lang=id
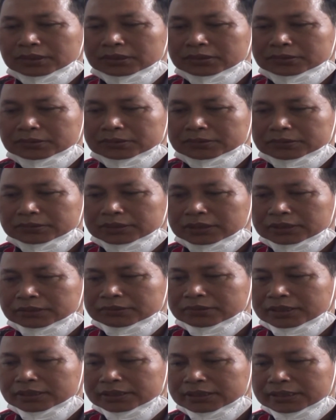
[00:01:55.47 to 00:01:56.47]
kilo. Itu
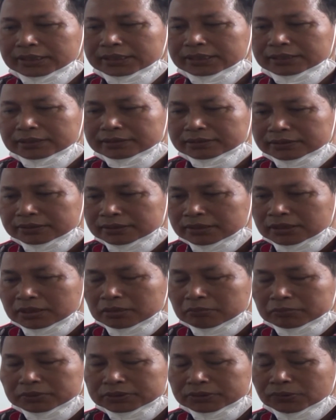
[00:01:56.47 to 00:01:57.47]
gitu. nanti
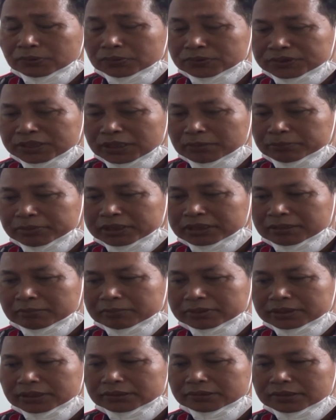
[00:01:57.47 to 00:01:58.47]
solusi yang
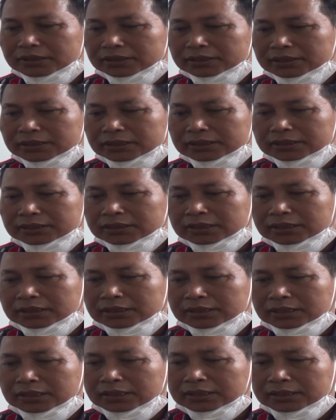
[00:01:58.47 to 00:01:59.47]
pertama yaitu nanti kita
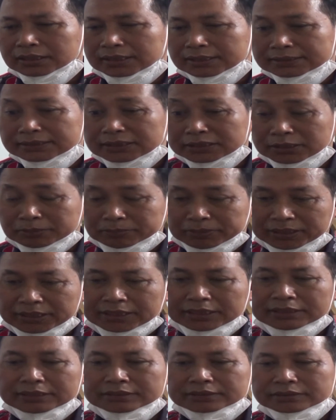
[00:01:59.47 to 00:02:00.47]
adakan CCTV,
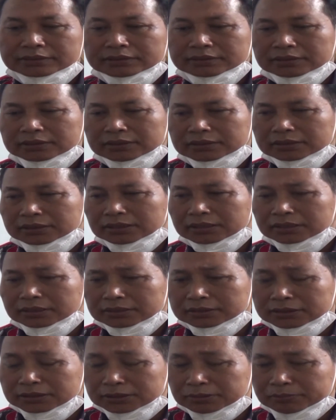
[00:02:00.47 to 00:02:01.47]

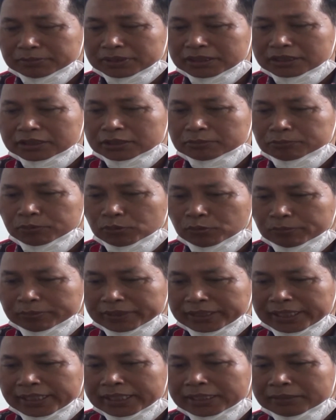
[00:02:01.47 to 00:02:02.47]
adakan CCTV nanti
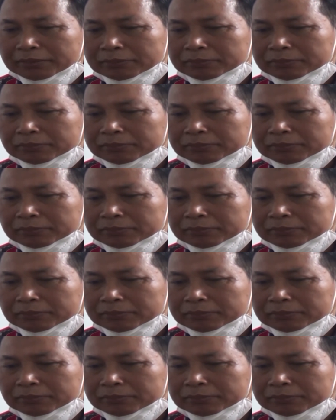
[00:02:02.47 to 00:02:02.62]
PUPR